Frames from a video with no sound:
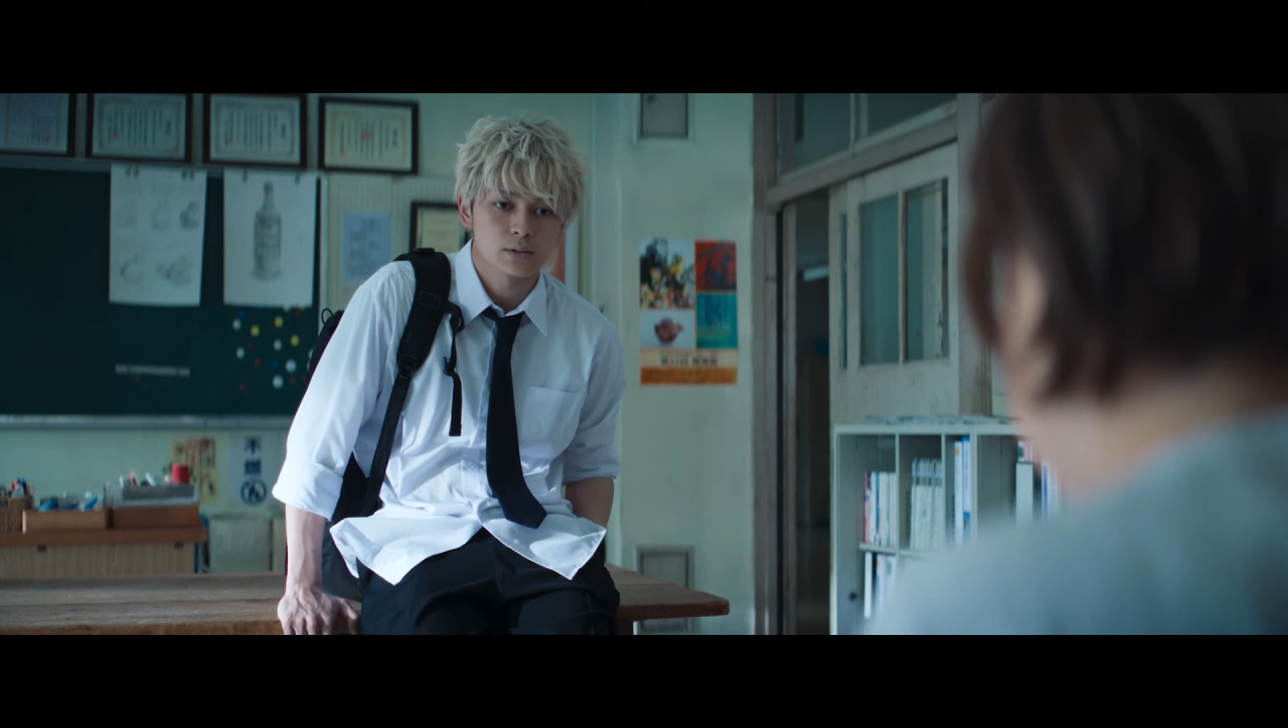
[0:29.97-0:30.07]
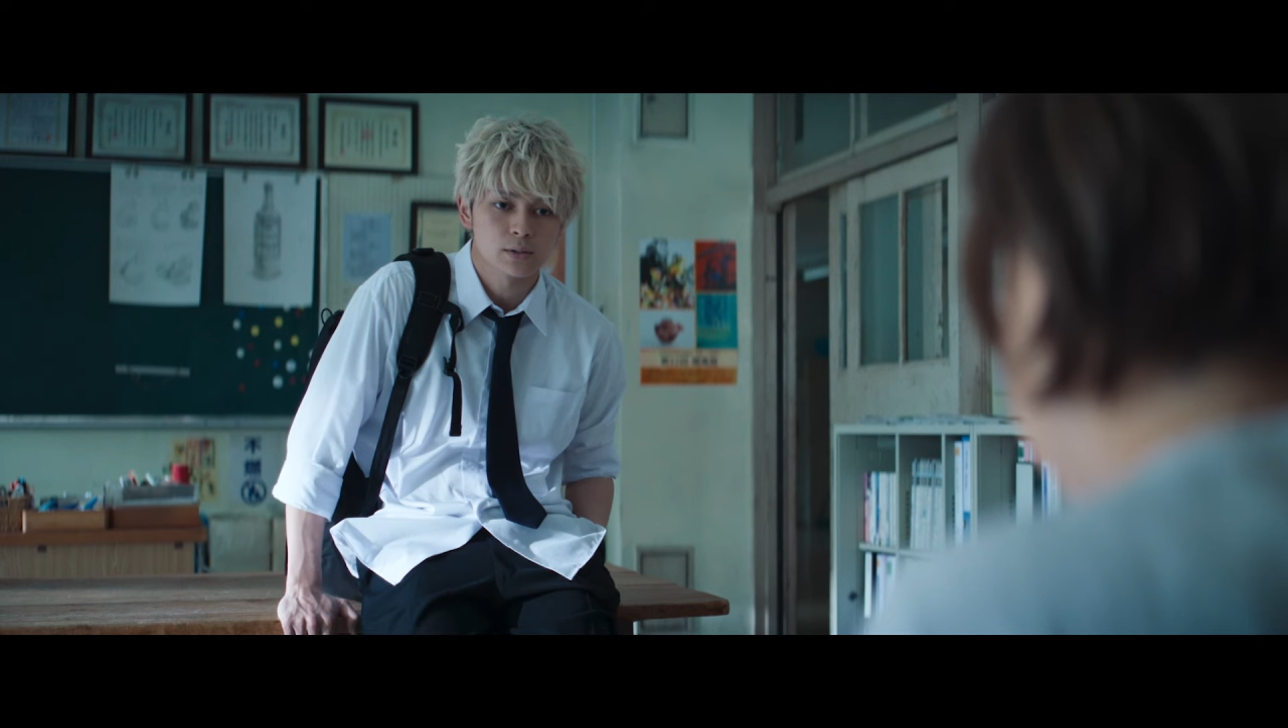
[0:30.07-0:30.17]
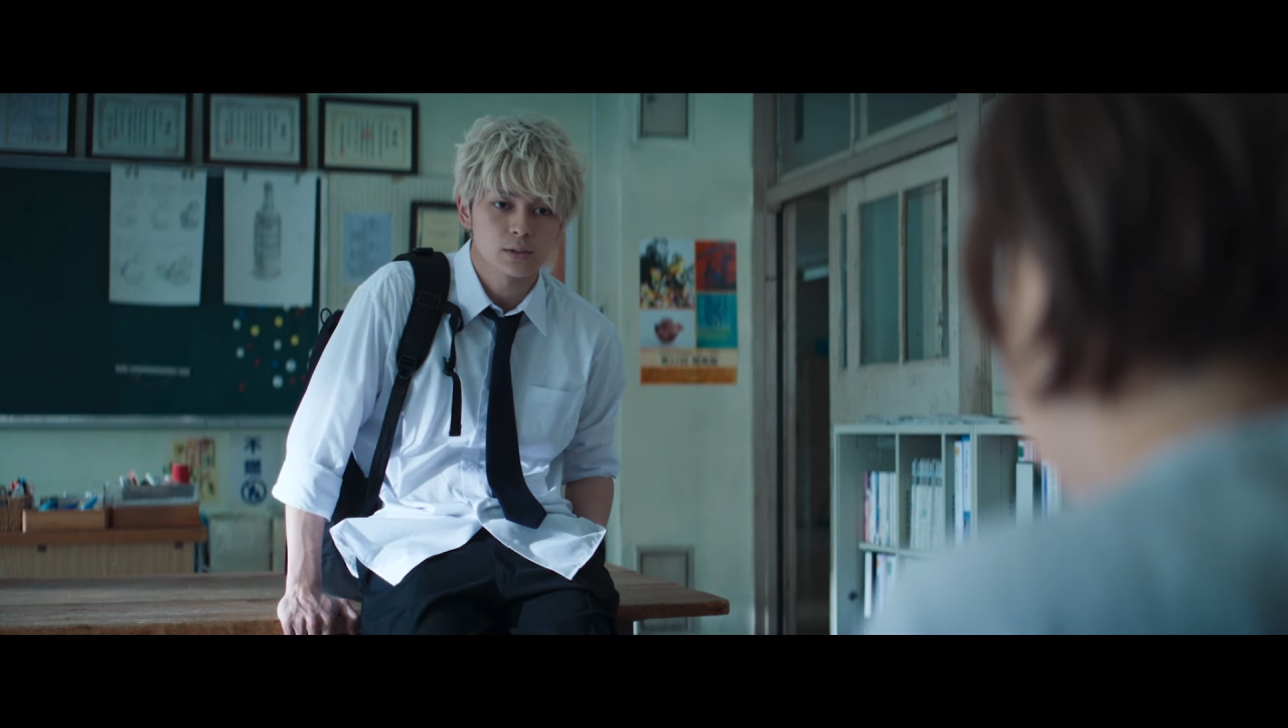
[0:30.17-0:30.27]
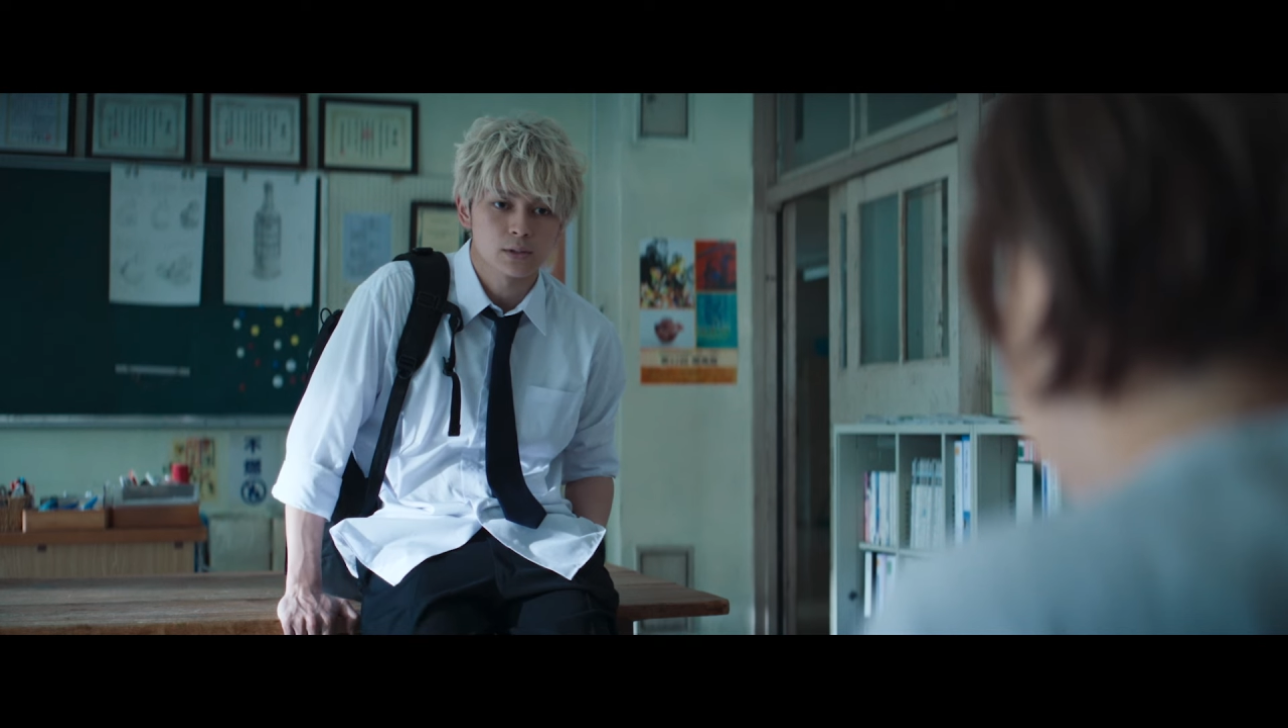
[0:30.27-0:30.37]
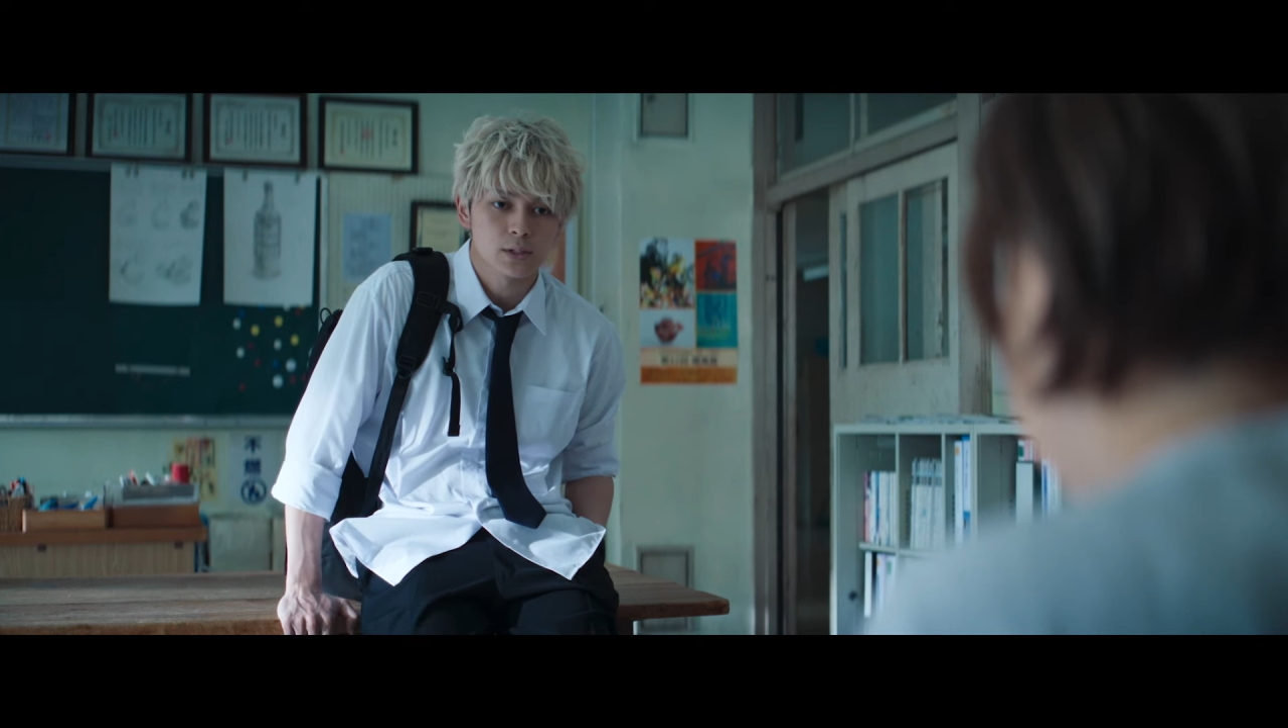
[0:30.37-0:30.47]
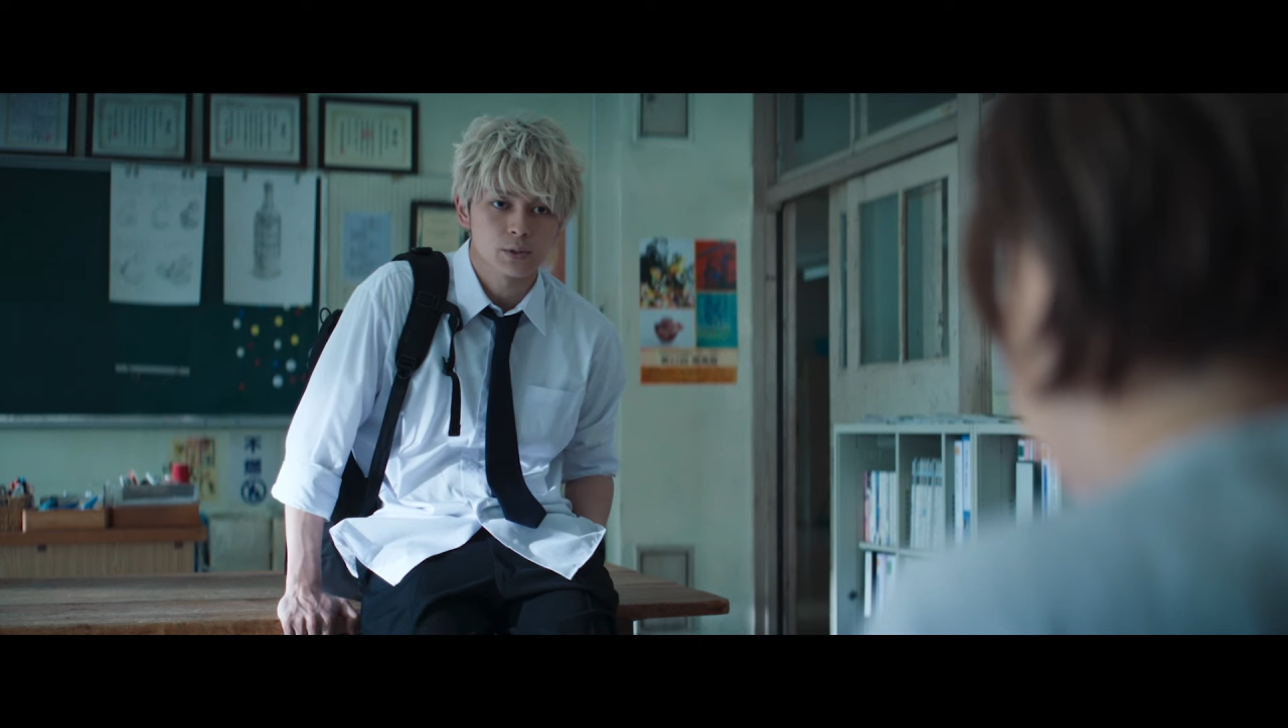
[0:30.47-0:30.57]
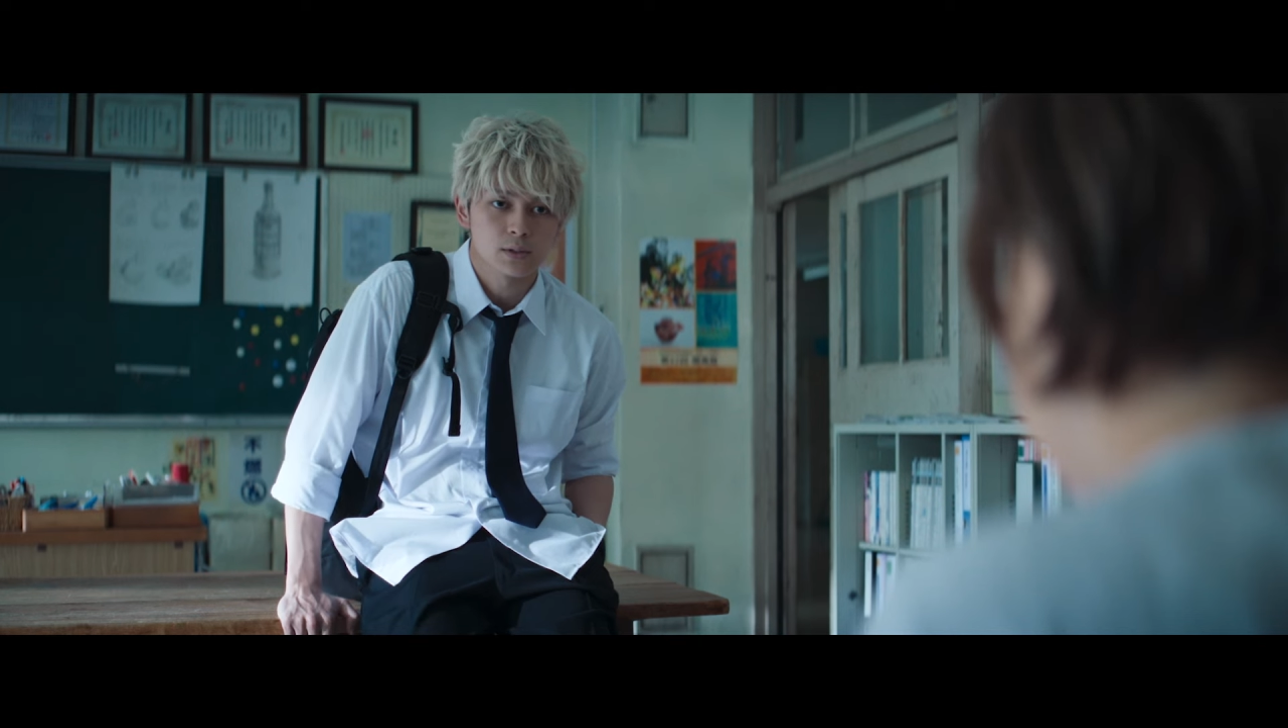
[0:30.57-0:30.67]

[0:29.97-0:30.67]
生決め